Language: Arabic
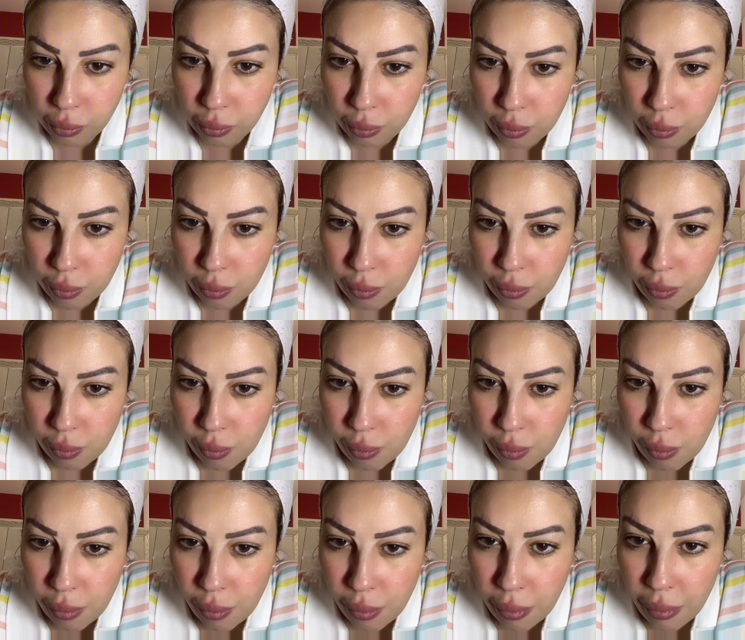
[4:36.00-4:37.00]

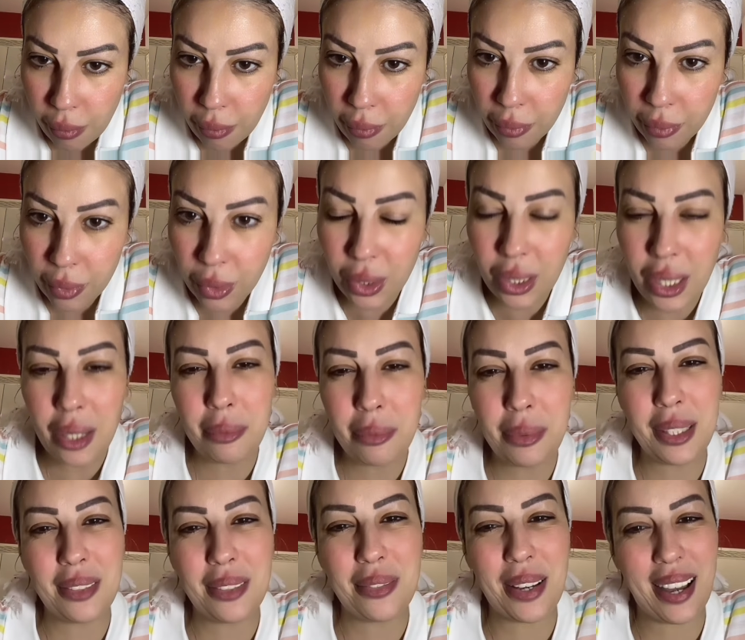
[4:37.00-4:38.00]

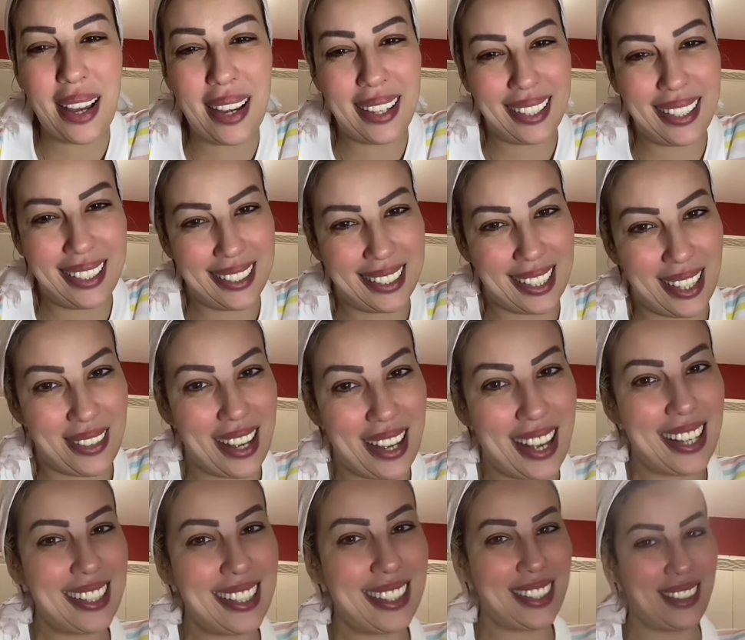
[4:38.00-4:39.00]
والحبيبه
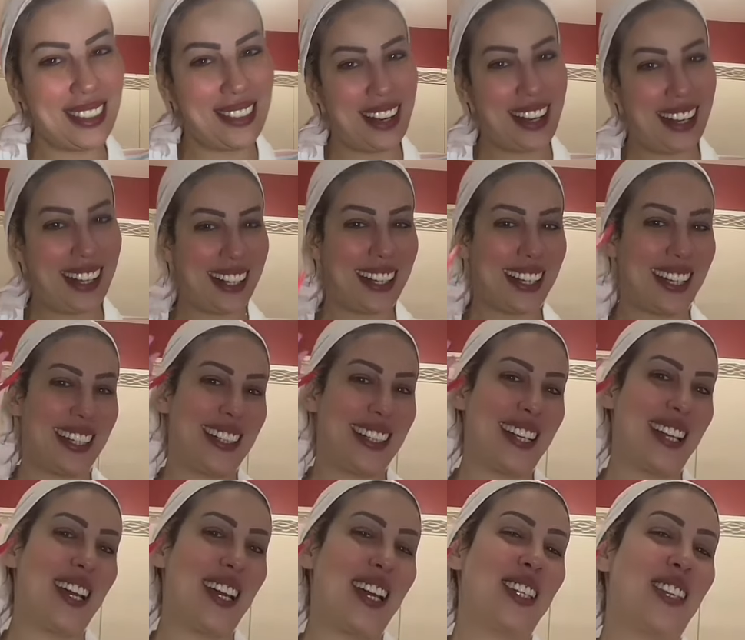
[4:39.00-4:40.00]
هيثم انت وحقق لي